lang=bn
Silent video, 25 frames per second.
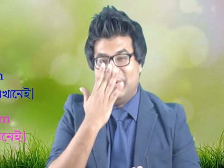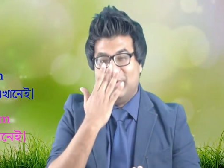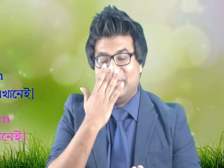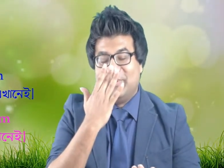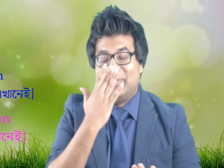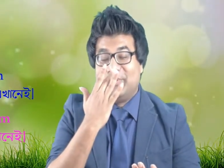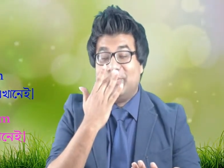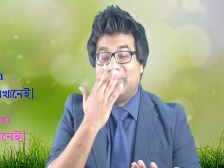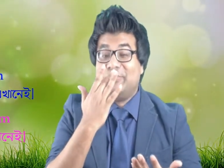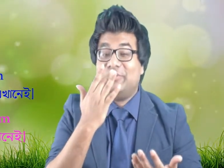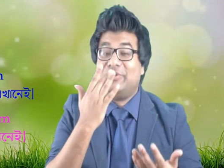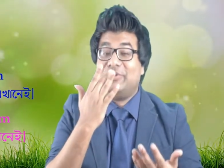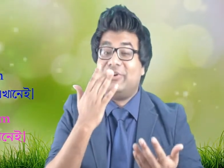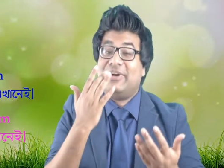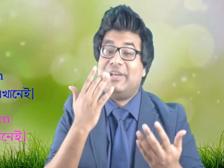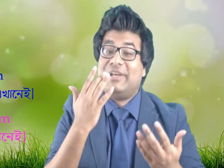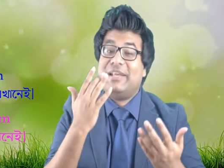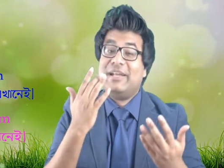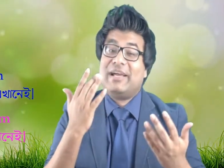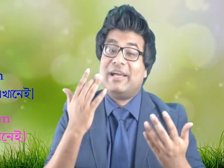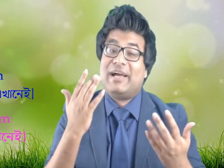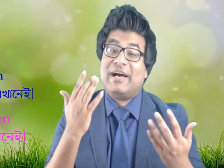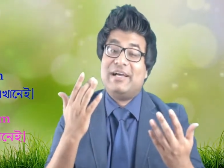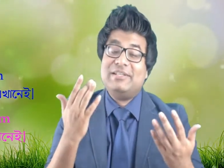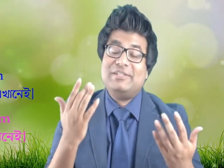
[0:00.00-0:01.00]
কোন
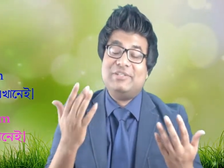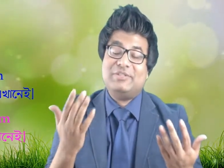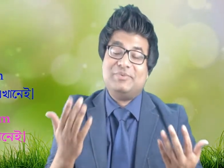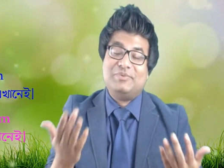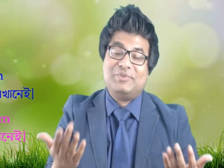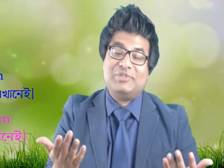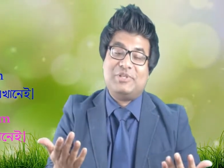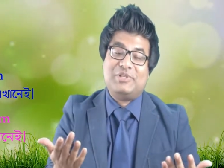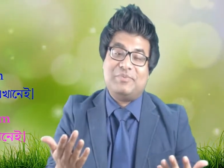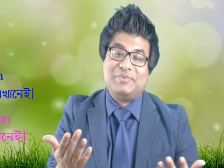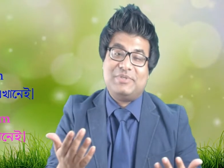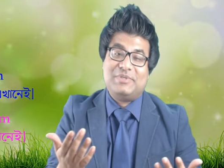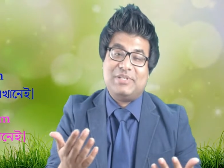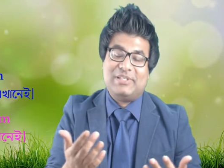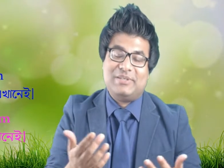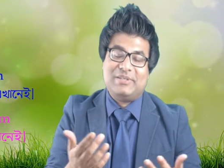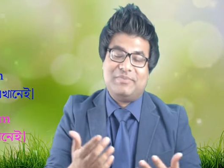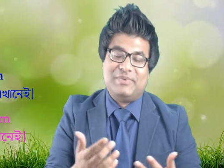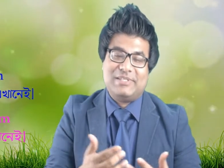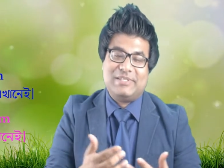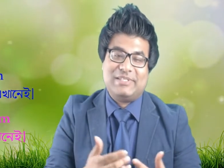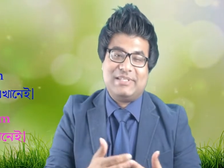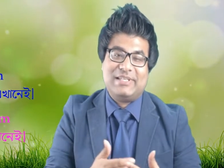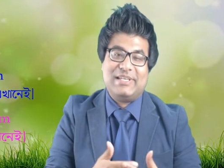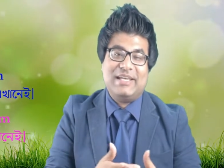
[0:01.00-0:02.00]
ধরনের কাজে তুমি সবচেয়ে
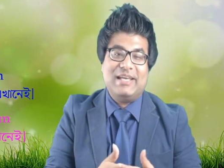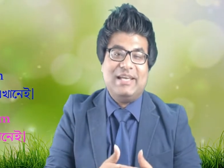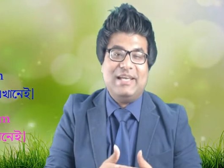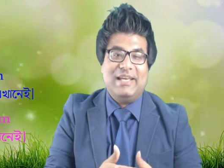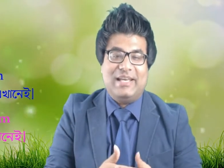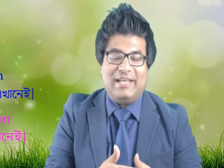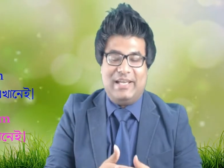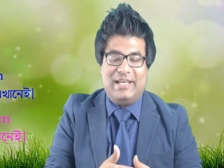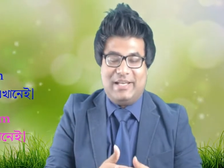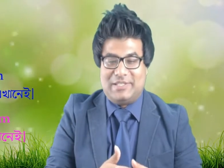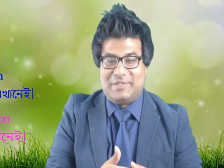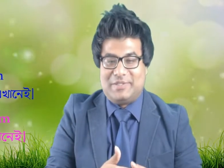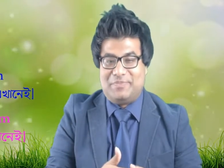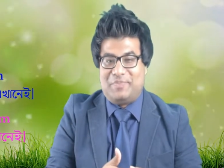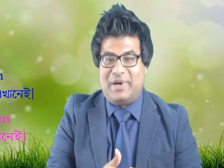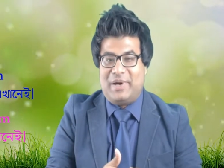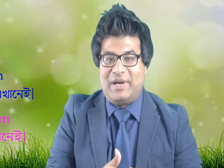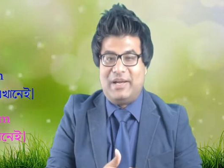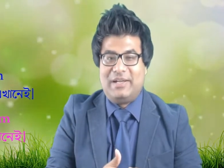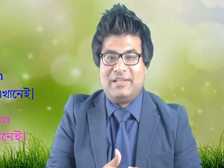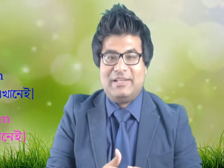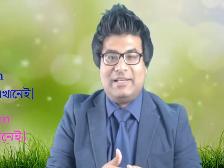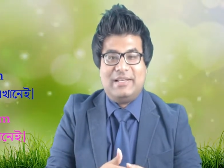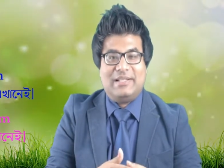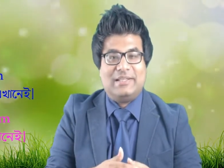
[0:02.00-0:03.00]
বেশি
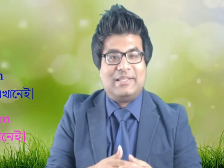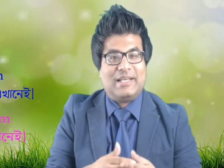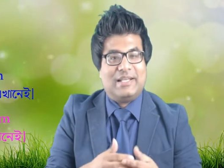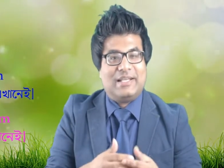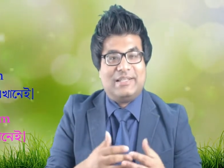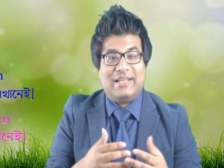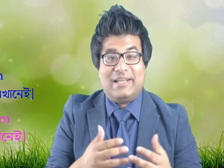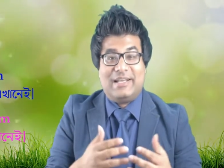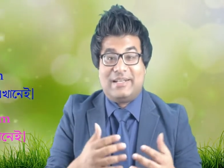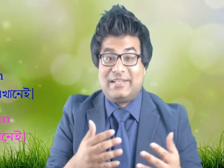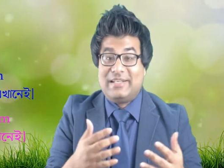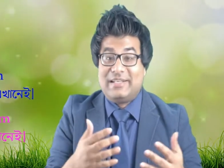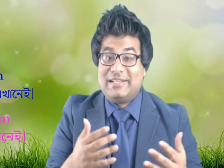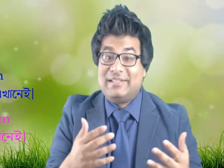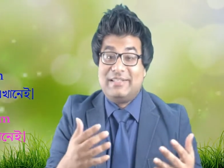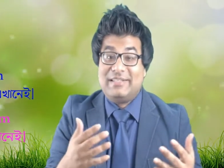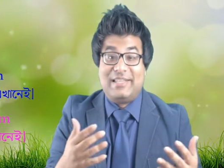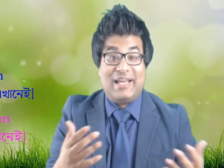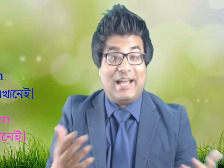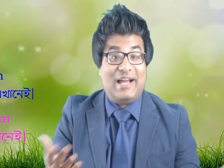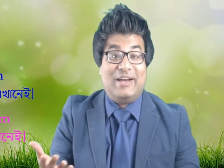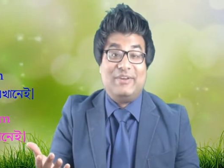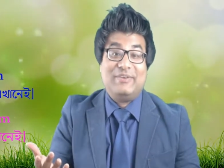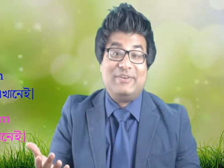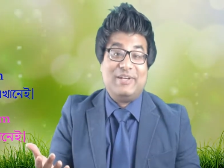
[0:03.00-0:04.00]
এক্সপার্ট তাদের একটা
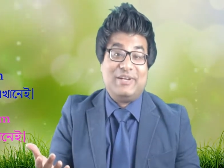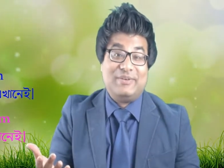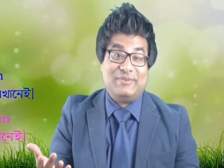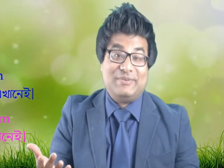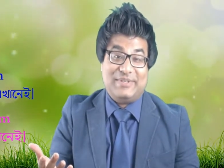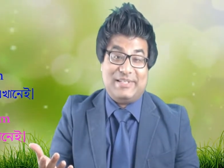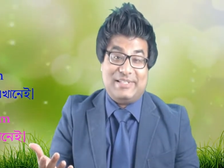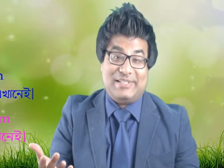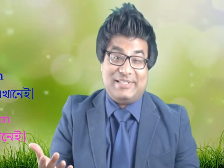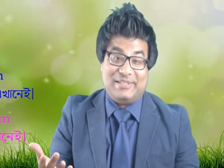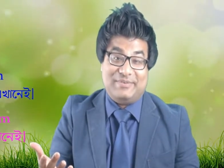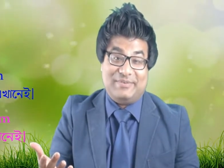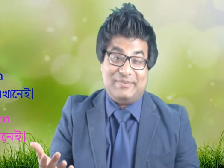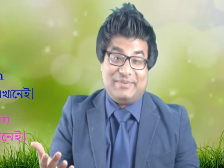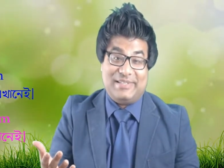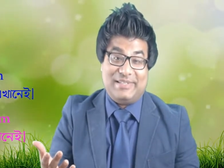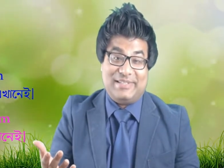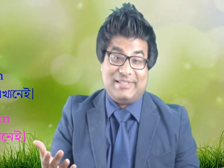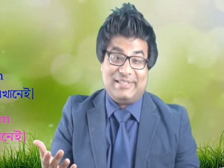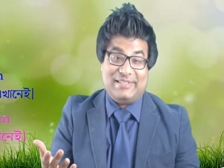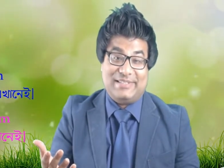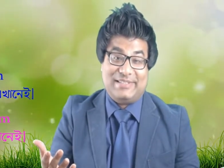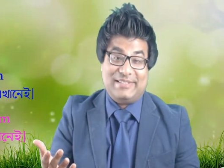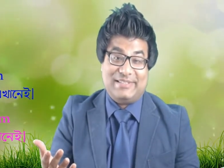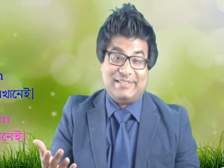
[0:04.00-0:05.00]
ধারণা হয়ে যাবে
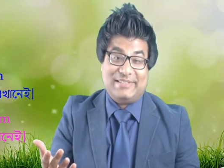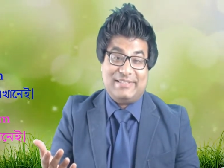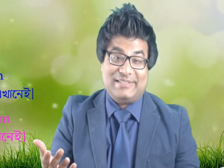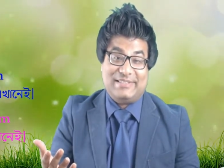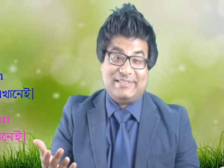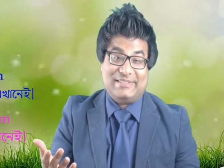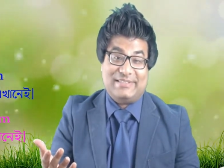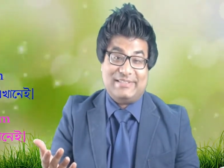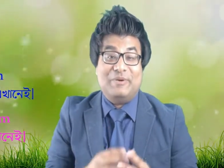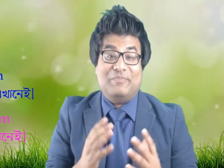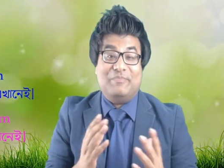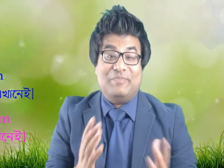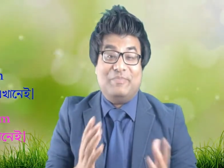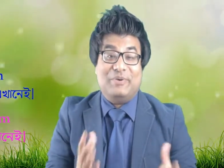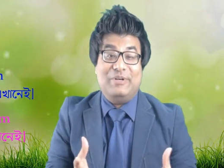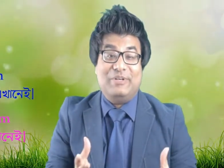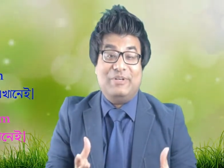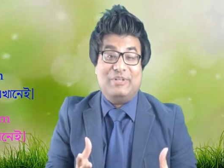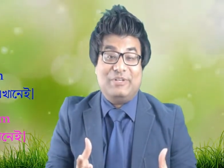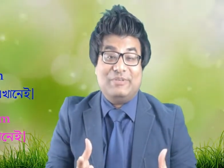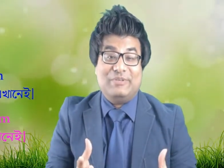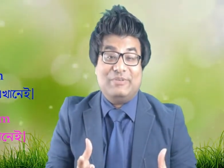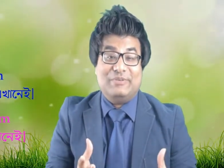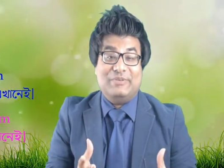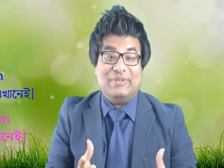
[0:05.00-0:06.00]

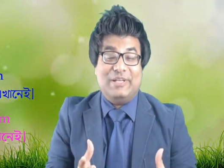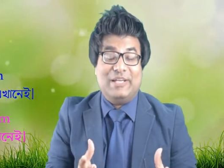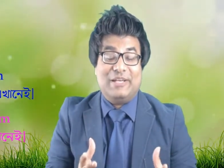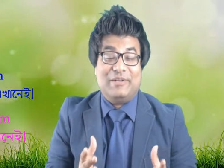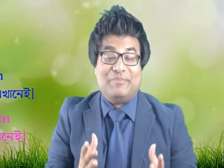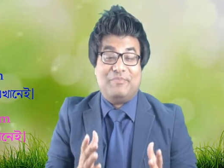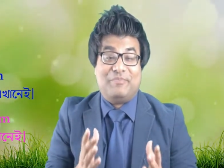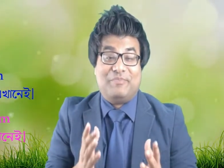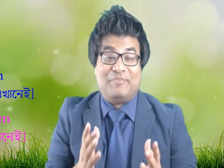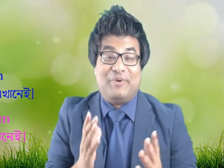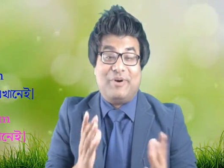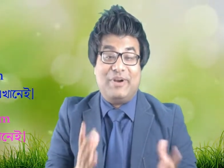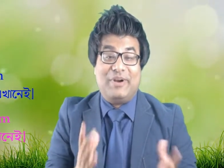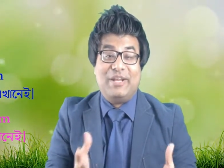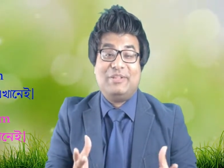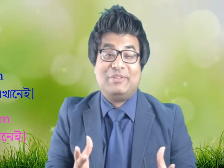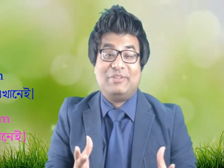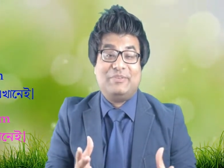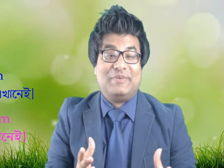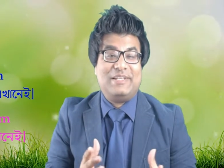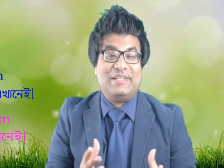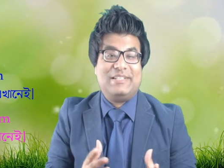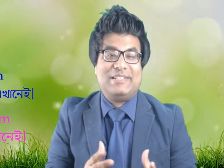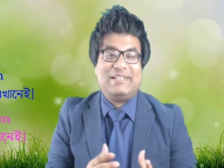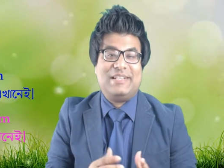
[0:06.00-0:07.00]
বল্টু এর পরে
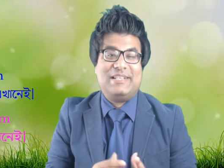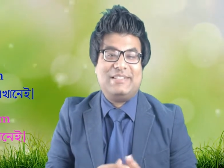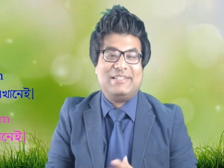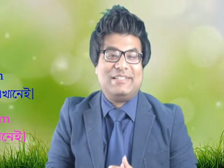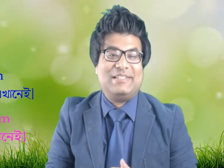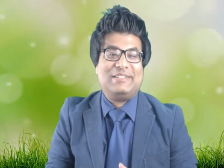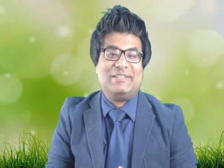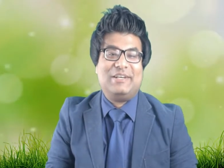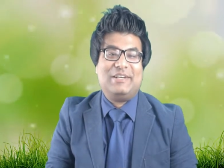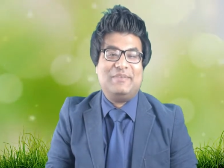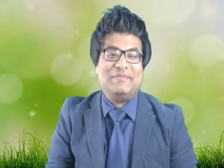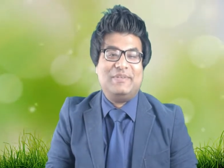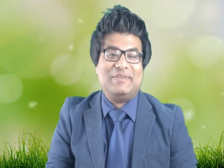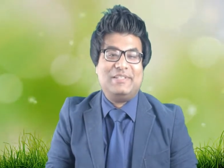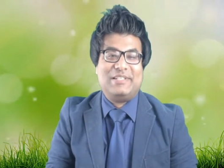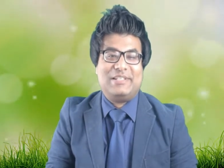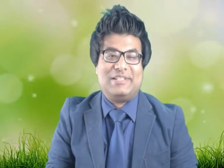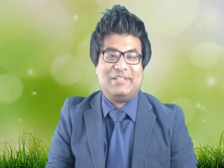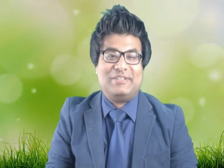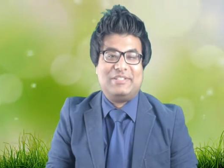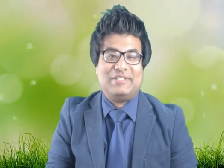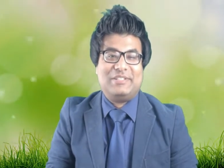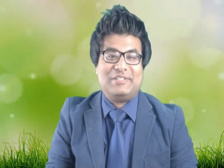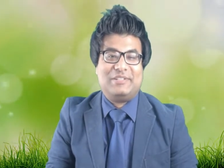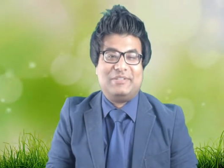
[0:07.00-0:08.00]
তোমার যেটা দিতে হবে সেটা
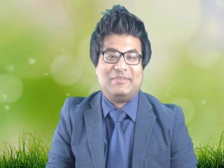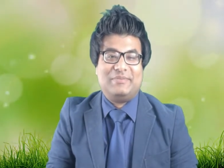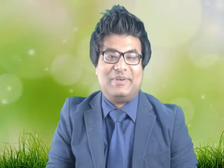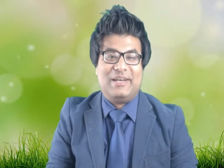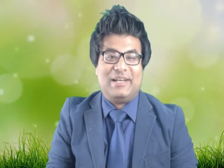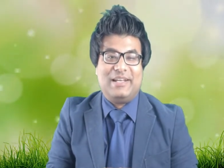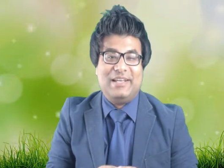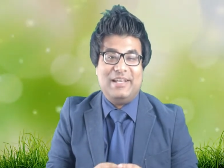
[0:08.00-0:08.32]
হচ্ছে তোমার